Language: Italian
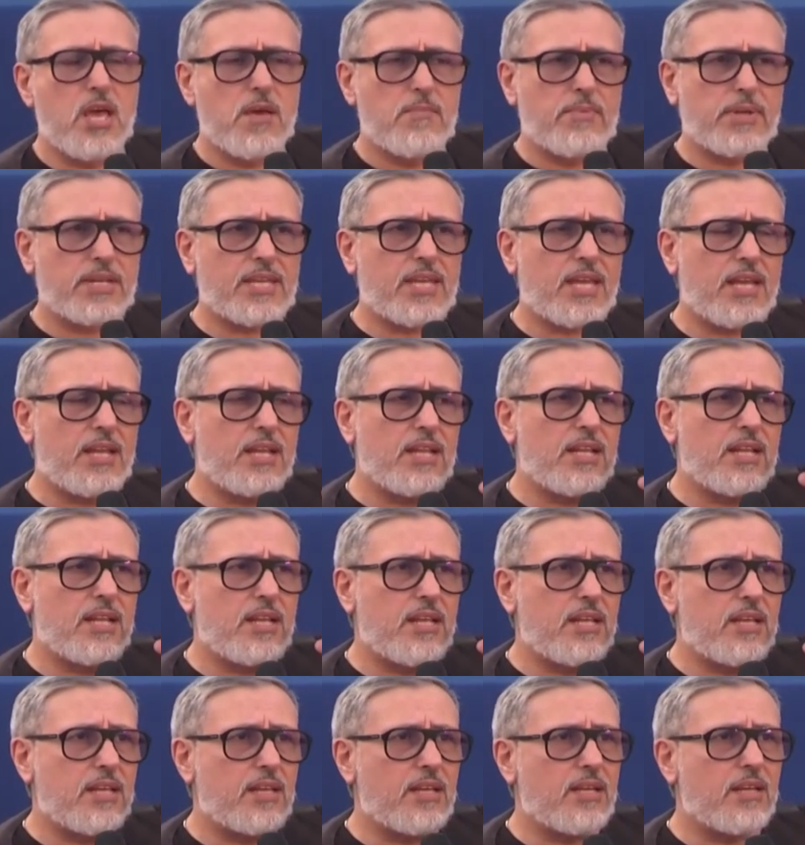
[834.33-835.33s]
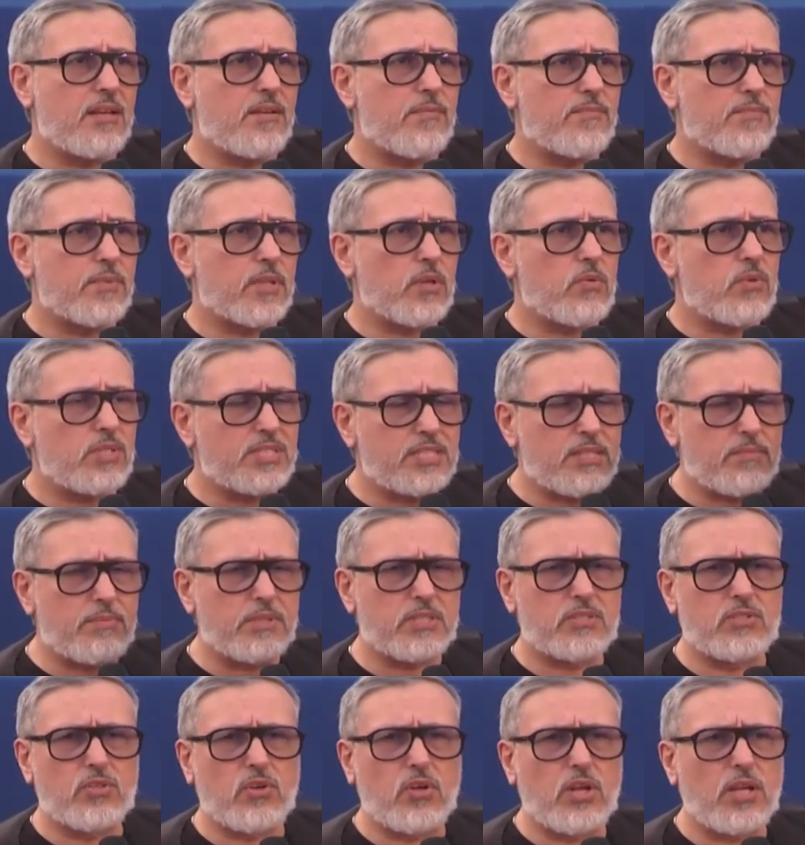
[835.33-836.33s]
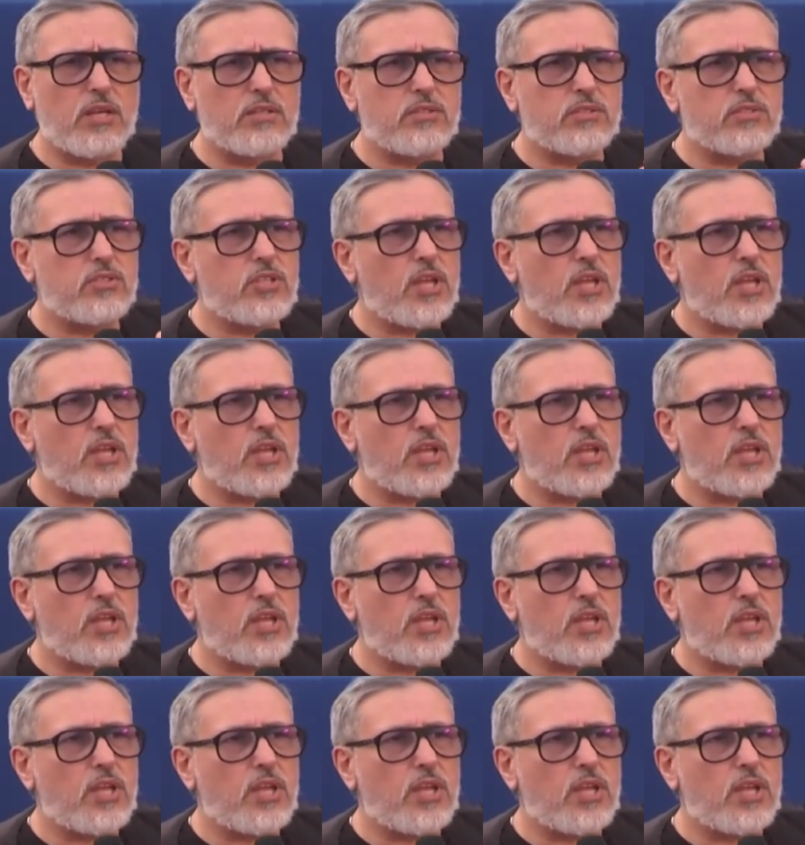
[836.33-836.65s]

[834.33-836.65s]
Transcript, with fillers: Perché il, ehm, questa persona,